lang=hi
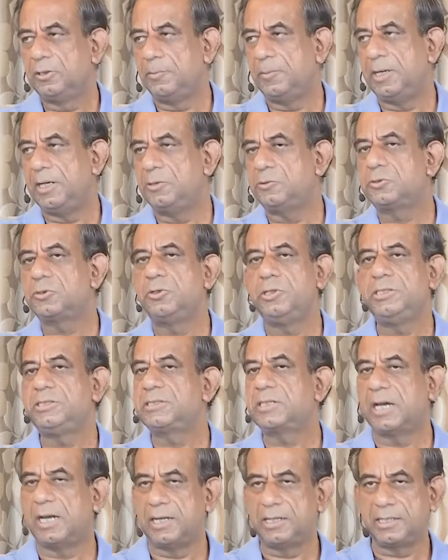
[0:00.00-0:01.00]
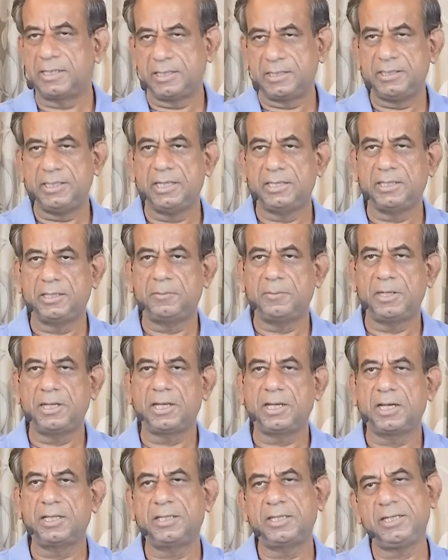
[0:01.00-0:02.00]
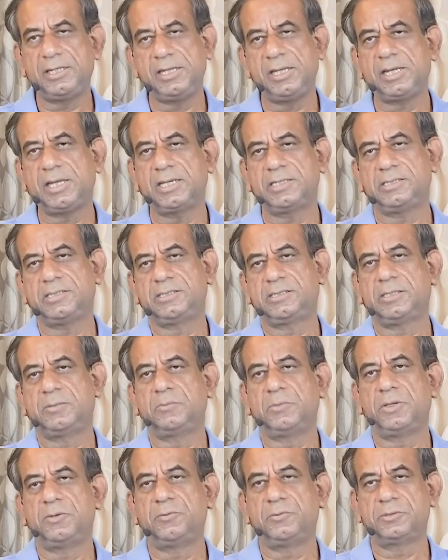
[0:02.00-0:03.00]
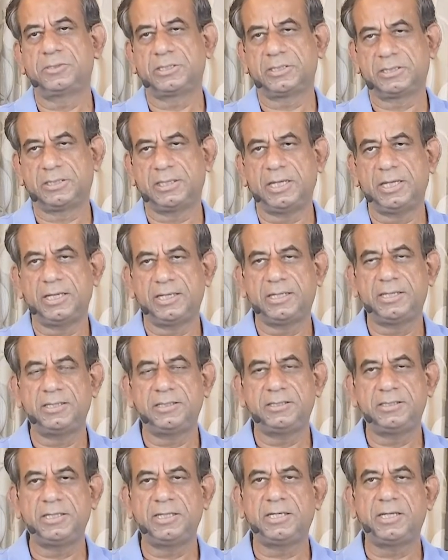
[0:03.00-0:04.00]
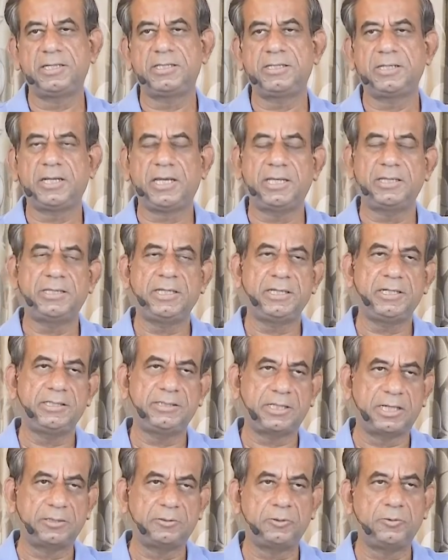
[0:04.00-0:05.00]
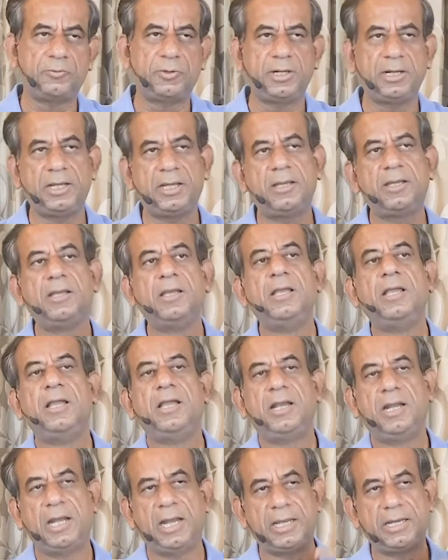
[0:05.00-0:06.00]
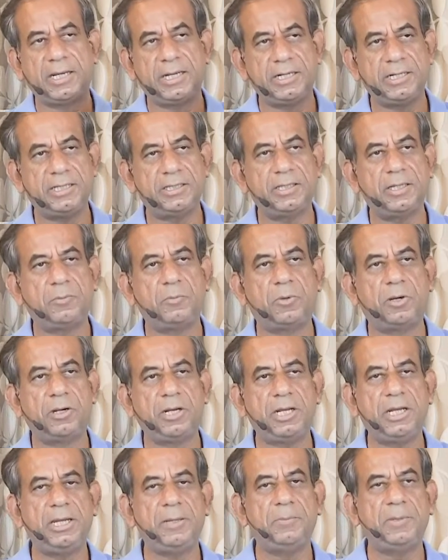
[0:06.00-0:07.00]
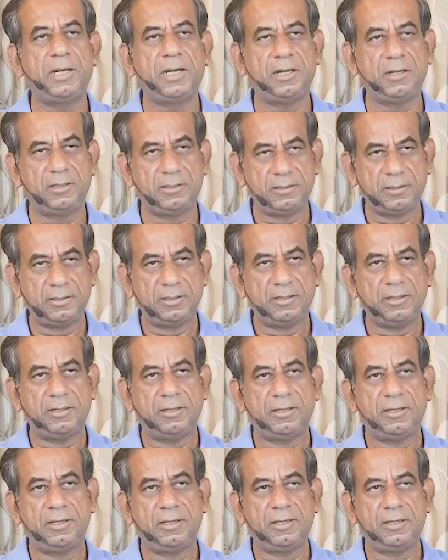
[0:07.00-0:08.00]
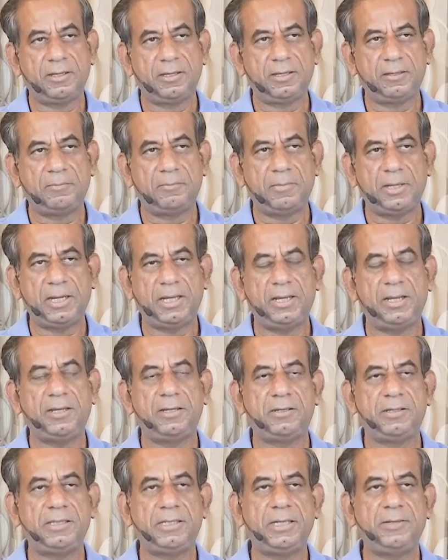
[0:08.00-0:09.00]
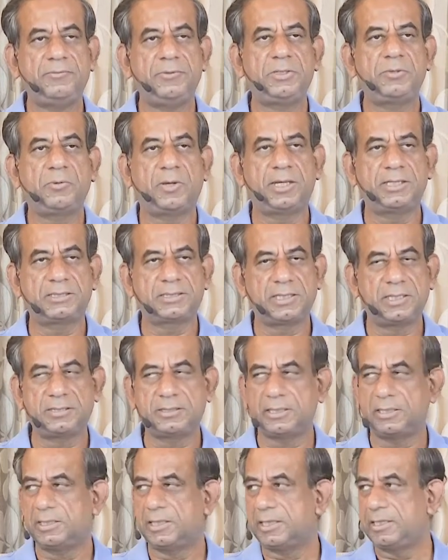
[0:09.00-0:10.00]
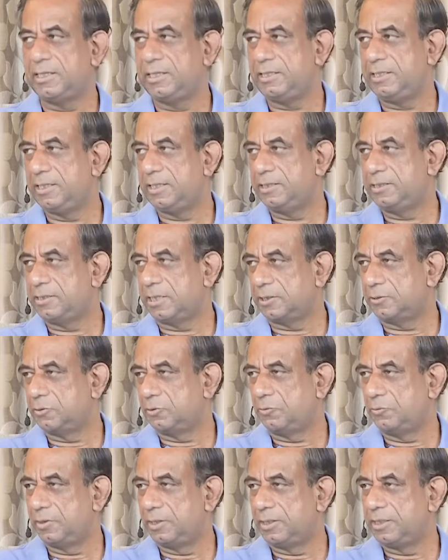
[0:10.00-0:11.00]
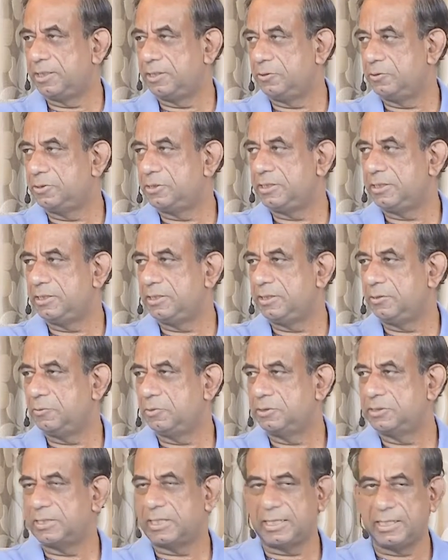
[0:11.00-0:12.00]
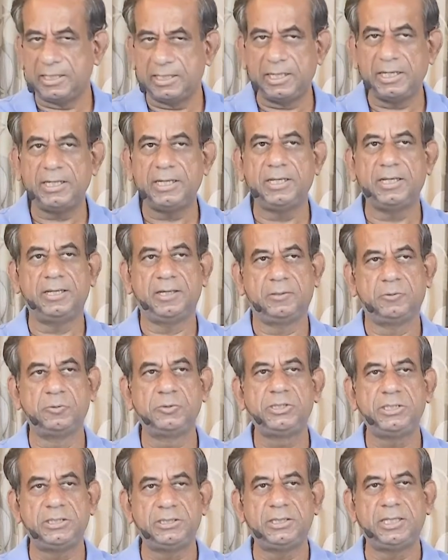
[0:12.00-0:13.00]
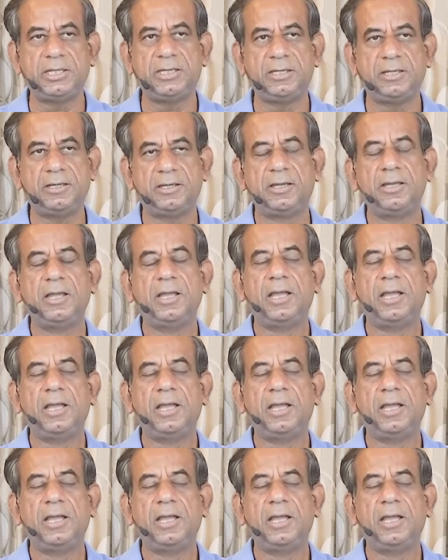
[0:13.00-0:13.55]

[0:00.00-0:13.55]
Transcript: तो मैंने उसको डिस्कार्ड कर दिया था मैंने कहा था ये कैसे संभव हो सकता है कि श्री कृष्ण कहते हैं कि चातुर्वर्ण है लाइक एनी अदर मॉडल लिबरल मैं ये विश्वास करता था कि ये चातुर्वर्ण की जो चीज़ें वो सही नहीं है उचित नहीं है